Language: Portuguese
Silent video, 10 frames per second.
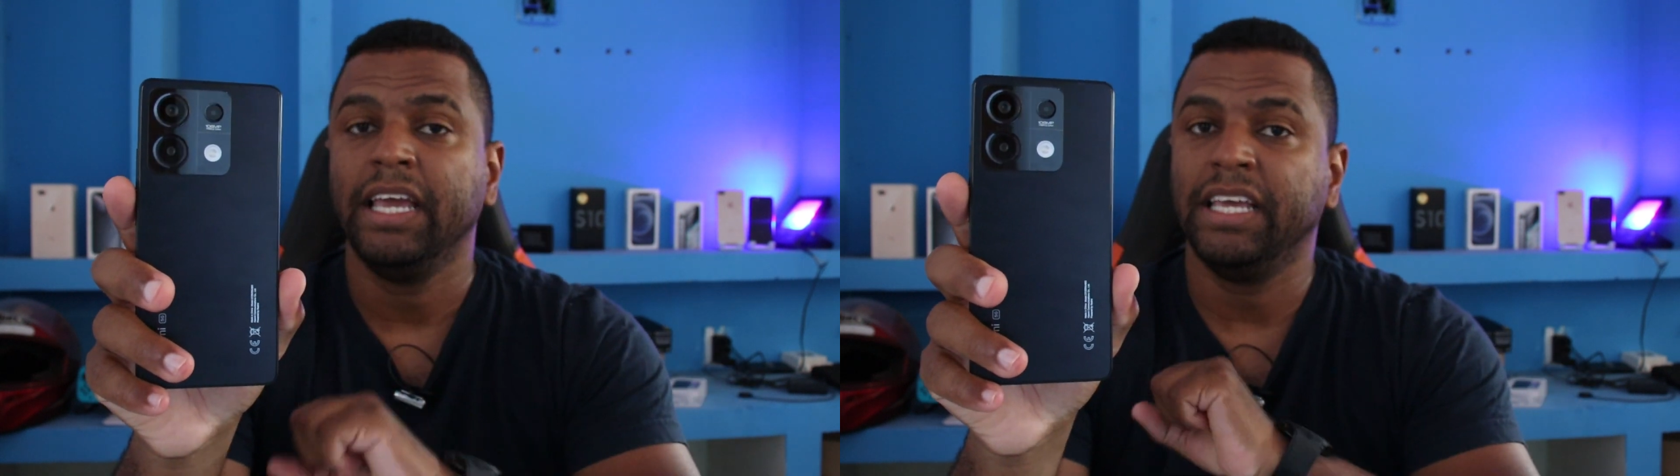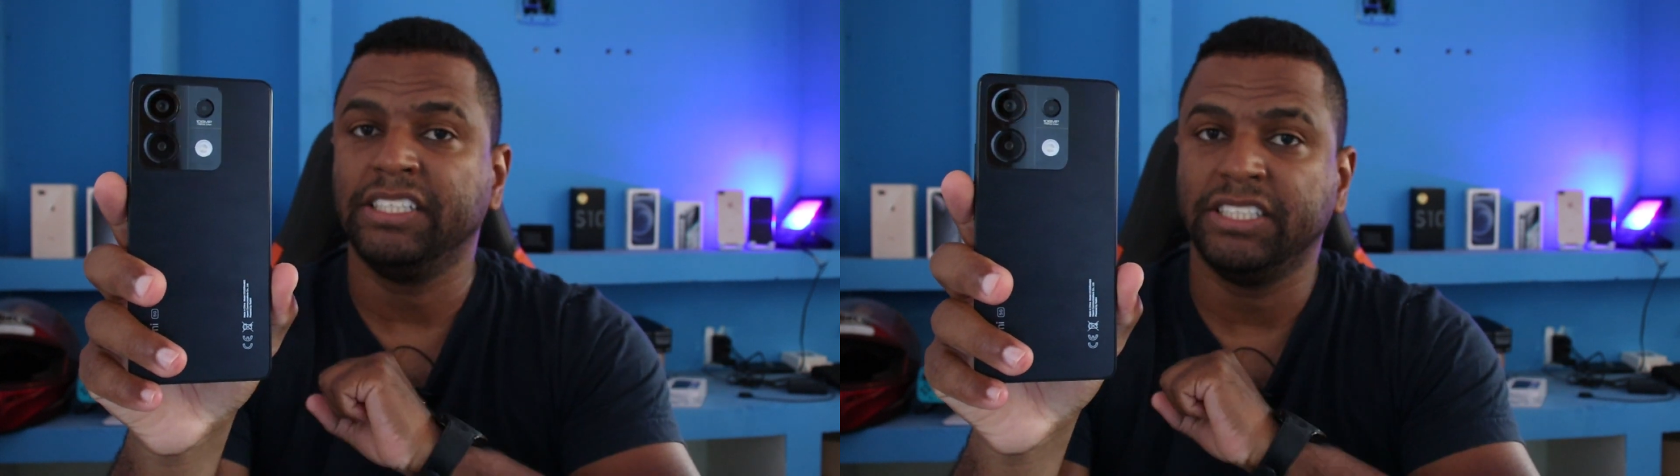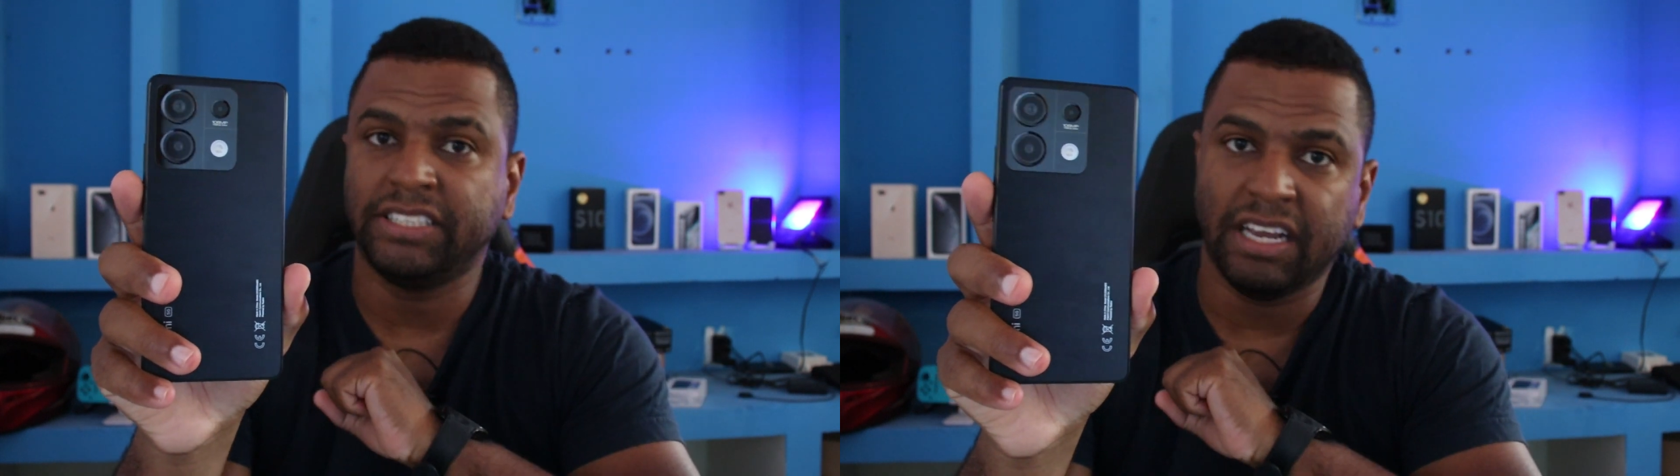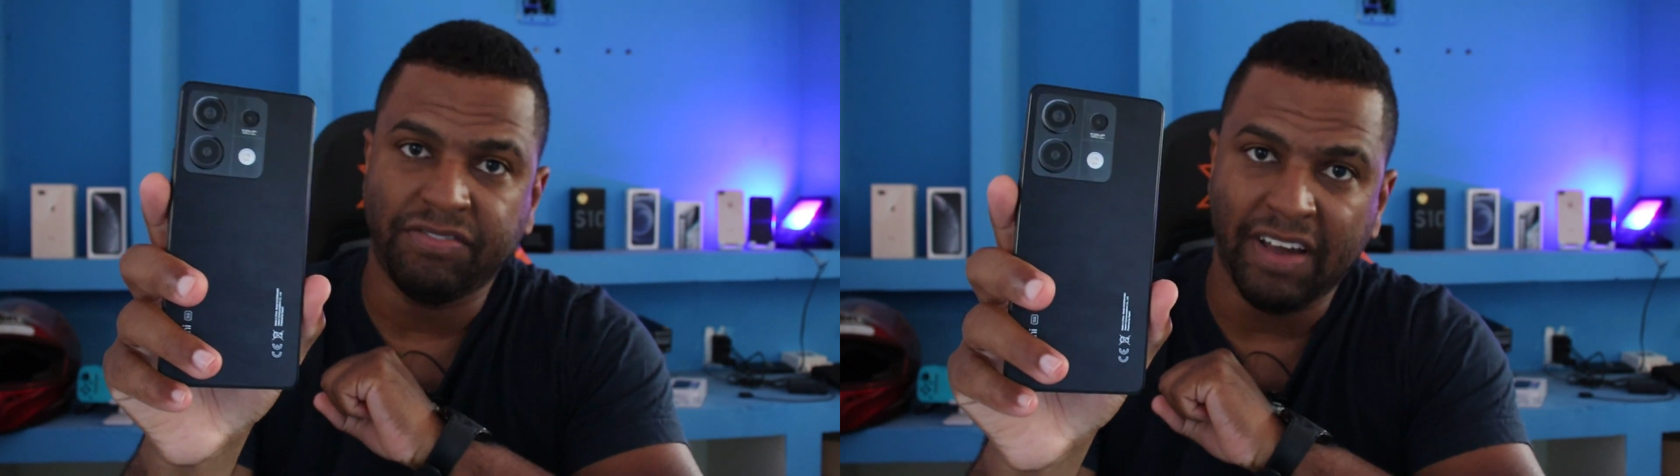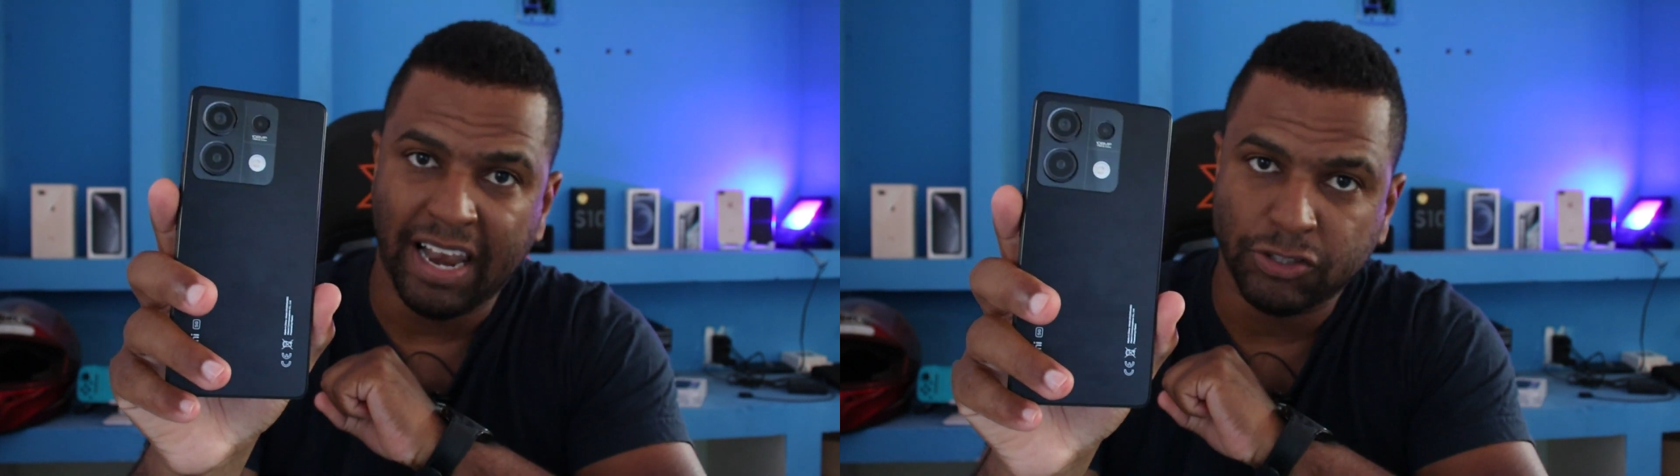e a gente tem que
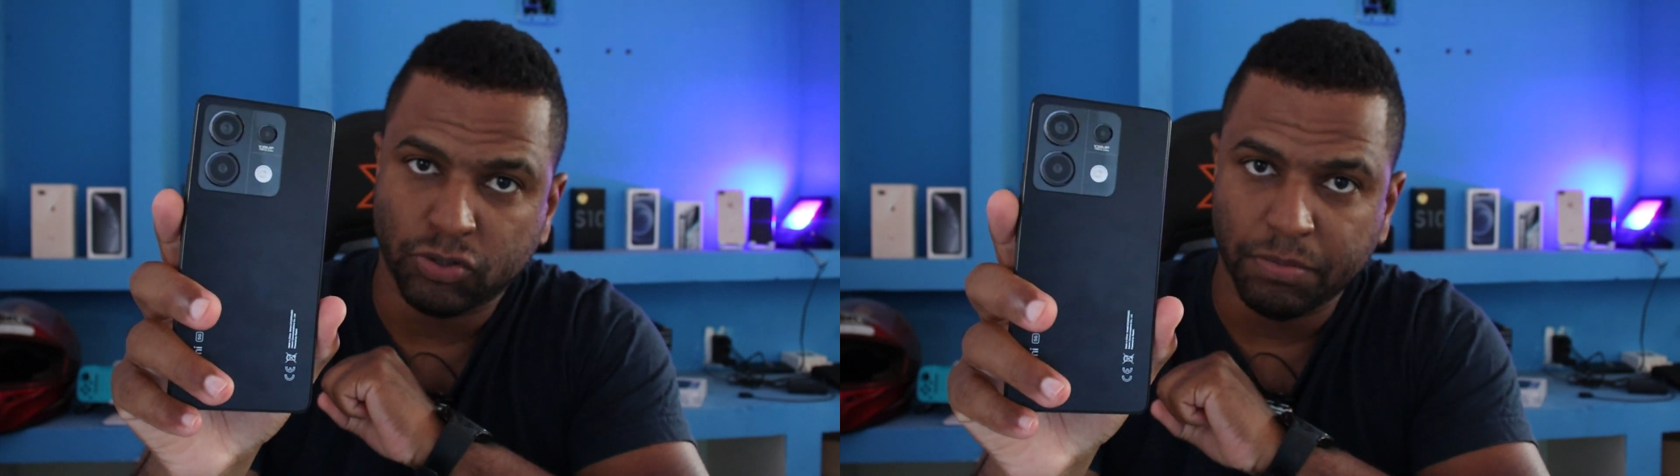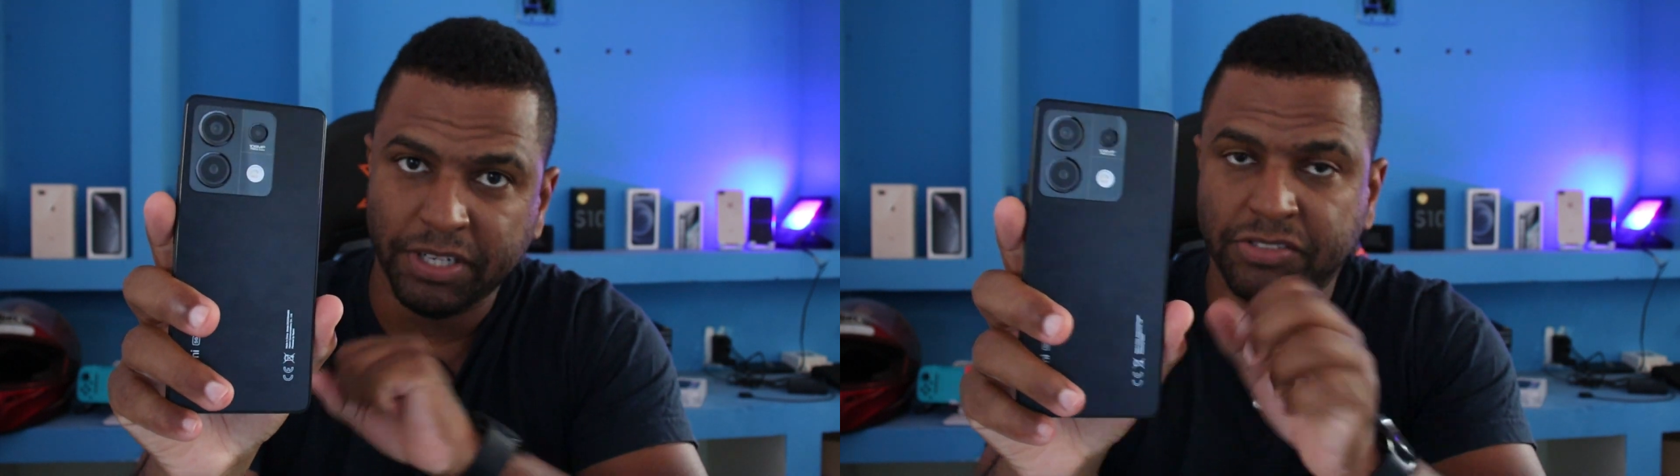falar sobre